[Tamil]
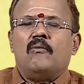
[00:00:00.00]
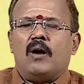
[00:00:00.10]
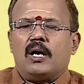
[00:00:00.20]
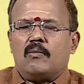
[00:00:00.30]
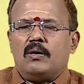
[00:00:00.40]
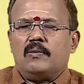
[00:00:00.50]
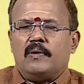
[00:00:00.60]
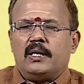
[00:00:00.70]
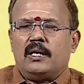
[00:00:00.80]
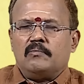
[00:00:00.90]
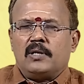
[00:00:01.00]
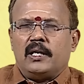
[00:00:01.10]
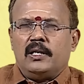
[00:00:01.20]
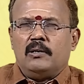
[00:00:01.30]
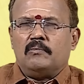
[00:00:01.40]
வாக்குவாதம் வேண்டாம்
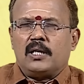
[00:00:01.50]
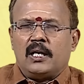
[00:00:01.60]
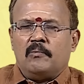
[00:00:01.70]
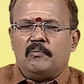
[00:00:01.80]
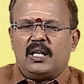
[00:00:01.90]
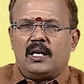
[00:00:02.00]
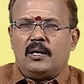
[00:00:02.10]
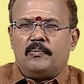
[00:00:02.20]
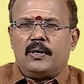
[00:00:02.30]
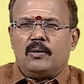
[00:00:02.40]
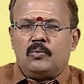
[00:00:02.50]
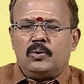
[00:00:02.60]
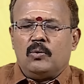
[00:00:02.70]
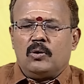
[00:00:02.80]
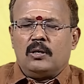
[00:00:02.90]
தைரியம் தன்னம்பிக்கை ஏற்படும்
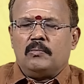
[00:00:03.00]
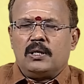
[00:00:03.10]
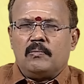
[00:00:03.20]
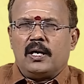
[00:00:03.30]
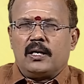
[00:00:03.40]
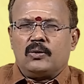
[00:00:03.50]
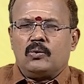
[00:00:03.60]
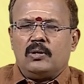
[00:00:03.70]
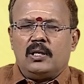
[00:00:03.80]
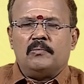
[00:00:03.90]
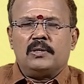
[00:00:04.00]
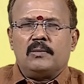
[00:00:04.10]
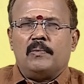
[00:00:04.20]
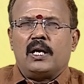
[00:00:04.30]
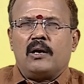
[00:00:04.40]
உத்தியோக நிமித்தமாக தொழில்
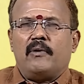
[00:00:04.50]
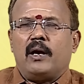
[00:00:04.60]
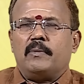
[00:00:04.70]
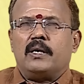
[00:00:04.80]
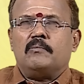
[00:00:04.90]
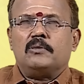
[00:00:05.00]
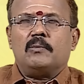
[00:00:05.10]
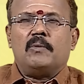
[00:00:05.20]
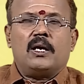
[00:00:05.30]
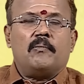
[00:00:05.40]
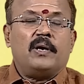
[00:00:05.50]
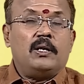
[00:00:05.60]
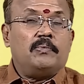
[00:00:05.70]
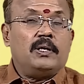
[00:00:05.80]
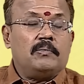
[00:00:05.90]
நிமித்தமாக வியாபார நிமித்தமாக
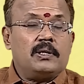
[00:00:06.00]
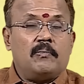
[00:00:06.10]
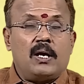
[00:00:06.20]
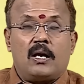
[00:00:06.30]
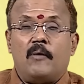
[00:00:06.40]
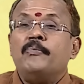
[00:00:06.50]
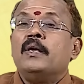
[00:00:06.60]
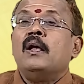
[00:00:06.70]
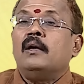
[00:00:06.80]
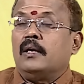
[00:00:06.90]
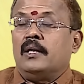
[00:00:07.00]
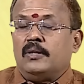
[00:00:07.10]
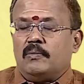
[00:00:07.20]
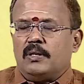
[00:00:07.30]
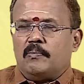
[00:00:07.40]
படிப்பு நிமித்தமாக
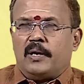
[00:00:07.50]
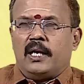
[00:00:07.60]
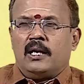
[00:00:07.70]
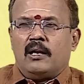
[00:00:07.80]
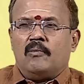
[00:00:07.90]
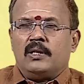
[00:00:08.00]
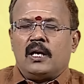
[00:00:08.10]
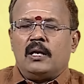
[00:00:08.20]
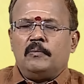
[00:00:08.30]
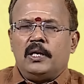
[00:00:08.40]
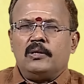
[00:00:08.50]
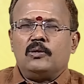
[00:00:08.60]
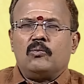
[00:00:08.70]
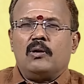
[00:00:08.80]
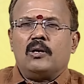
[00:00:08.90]
எந்தவித பயணங்கள் வந்தாலும்
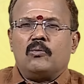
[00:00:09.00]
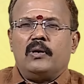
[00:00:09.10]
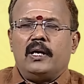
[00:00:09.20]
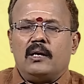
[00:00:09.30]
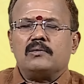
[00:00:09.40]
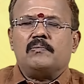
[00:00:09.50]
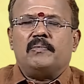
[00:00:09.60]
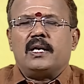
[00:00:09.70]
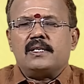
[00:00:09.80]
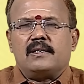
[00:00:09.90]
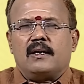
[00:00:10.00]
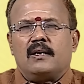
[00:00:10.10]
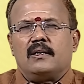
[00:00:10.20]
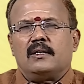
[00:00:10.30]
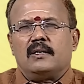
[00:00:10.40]
எடுத்துக்கொள்ளக்கூடிய
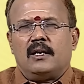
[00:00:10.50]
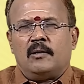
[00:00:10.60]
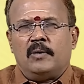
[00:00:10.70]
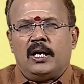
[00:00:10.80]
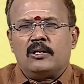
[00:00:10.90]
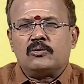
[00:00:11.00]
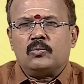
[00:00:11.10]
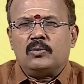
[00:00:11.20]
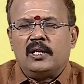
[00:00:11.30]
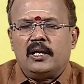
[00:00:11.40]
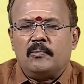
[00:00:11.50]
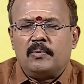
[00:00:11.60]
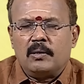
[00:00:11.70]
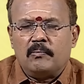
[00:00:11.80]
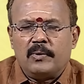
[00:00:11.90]
சிம்மராசிக்காரர்களுக்கு நன்மையான சூழ்நிலை
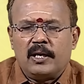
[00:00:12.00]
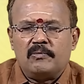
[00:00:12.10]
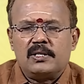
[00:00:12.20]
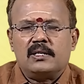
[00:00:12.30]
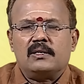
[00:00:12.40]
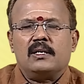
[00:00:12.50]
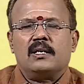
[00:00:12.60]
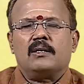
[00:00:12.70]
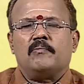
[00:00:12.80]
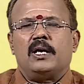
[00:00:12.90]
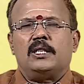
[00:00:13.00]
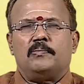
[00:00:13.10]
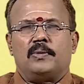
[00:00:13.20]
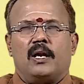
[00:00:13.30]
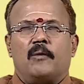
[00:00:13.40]
ஏற்படும் பண விஷயத்தில் இருந்த
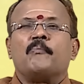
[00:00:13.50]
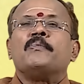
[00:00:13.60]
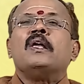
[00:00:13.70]
பாதிப்புகள்